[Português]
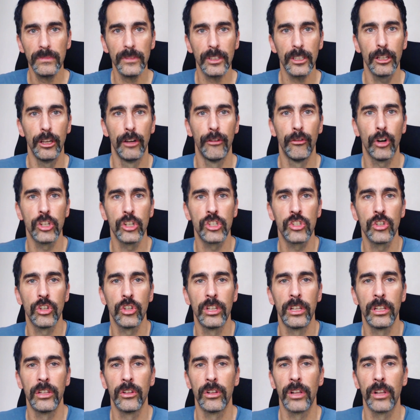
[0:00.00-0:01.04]
eu vou
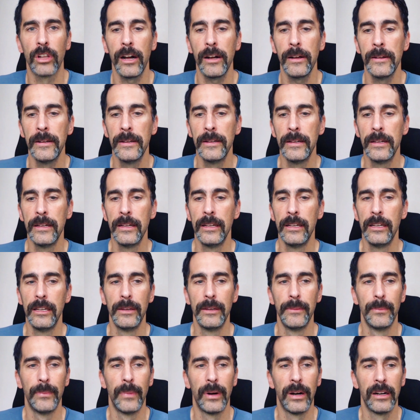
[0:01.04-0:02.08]
adicionando lá.
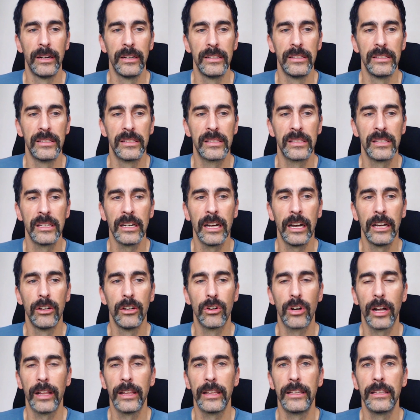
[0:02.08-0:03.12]
Mas siga aí o
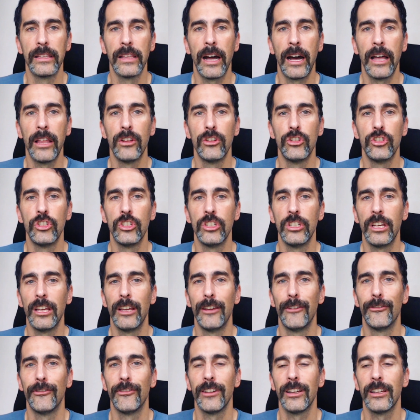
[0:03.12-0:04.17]
calendário de
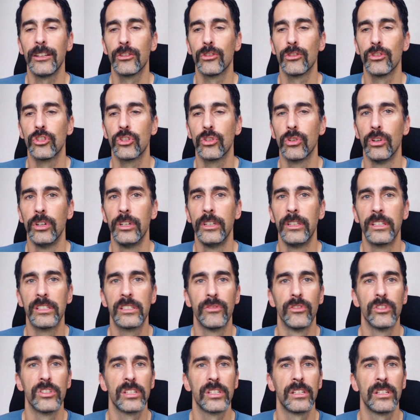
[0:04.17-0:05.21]
eventos de corrida. Se
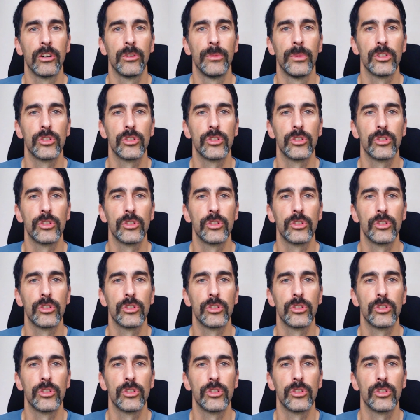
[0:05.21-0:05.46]
você tem alguma